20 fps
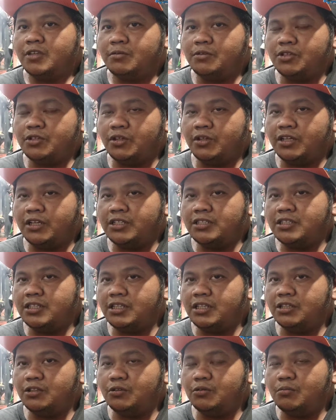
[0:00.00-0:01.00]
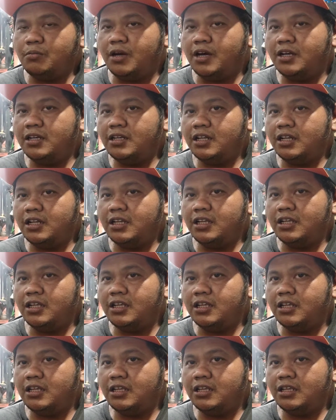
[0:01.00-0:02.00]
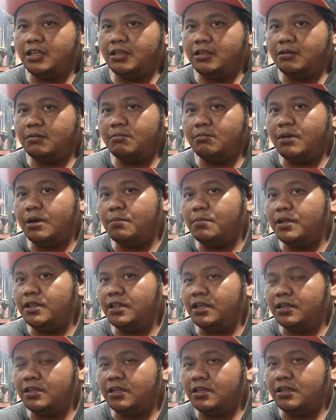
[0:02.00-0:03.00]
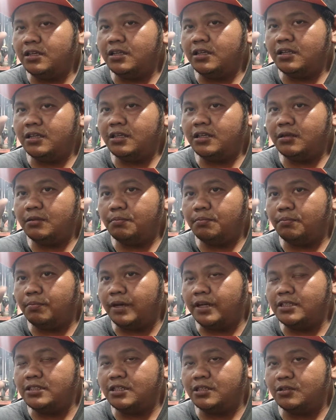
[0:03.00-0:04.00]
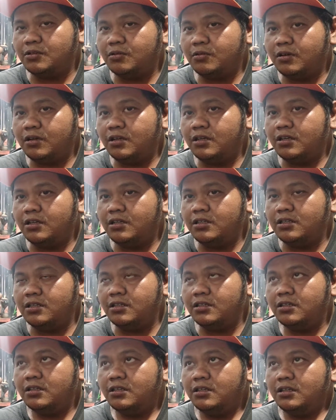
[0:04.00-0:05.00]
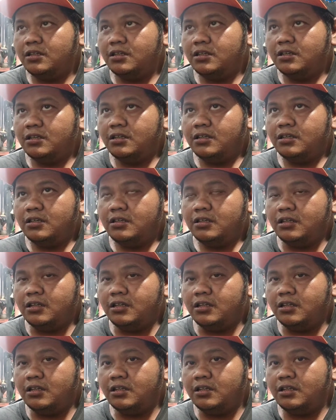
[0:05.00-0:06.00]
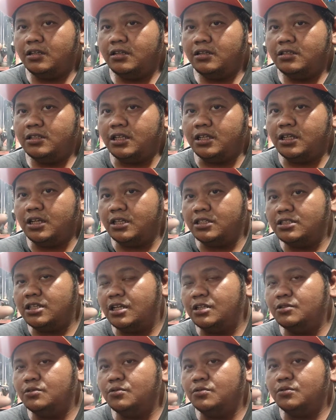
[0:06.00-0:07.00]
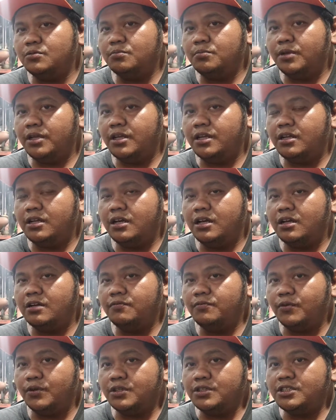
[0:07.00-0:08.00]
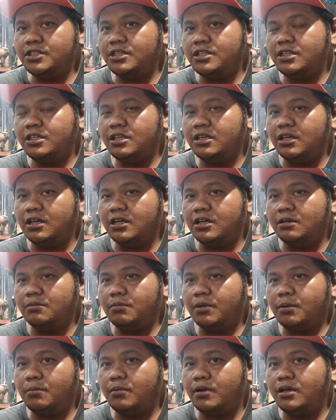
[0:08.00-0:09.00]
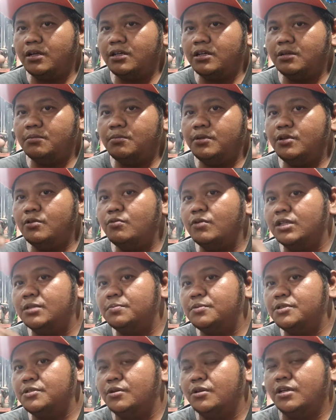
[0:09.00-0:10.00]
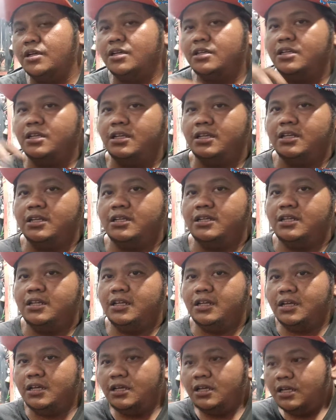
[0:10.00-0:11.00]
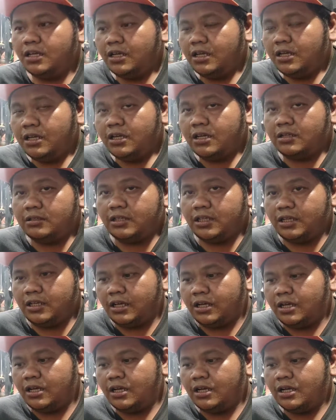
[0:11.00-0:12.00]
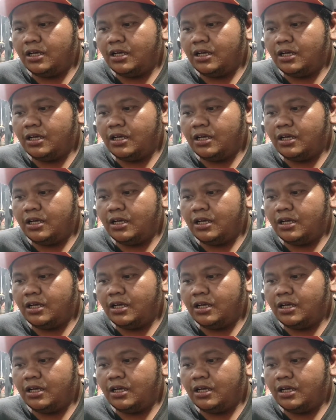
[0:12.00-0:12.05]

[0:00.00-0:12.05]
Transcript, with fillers: piston casting itu bahan dari babet yang di press atau enggak di dijadikan satu beda dengan forging yang memang lebih kuat pistonnya jadi dia ketika